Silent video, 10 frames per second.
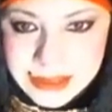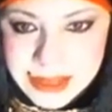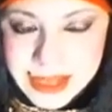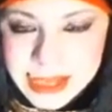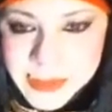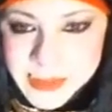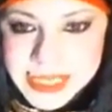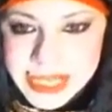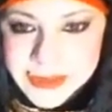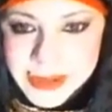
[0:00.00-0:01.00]
हरीपुर से
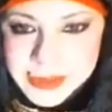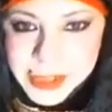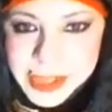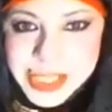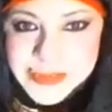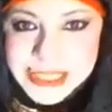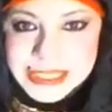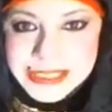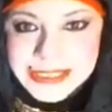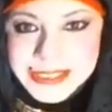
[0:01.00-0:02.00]
हम आपको खुश आमदी
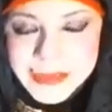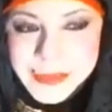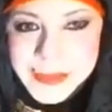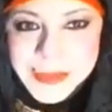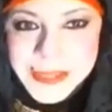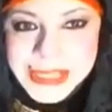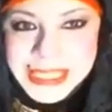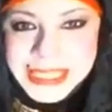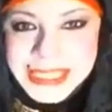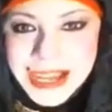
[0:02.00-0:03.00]
कहते हैं मैं बिल्कुल
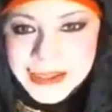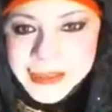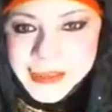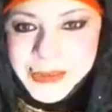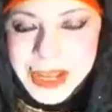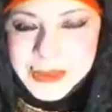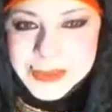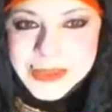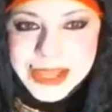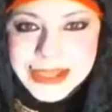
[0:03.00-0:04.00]
ठीक ठाक हूँ आप
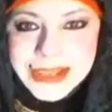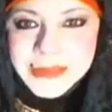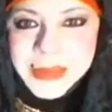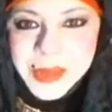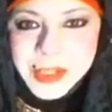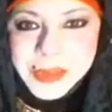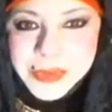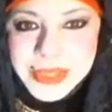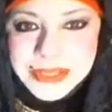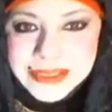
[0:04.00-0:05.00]
सुनाए घर में मौजूद
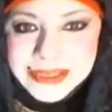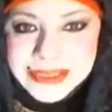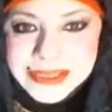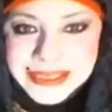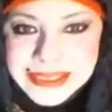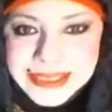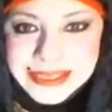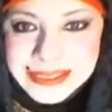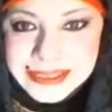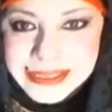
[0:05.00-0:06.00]
है
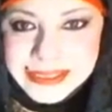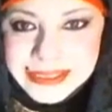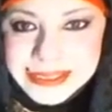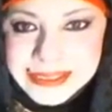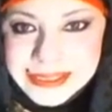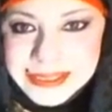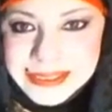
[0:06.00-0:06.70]
जी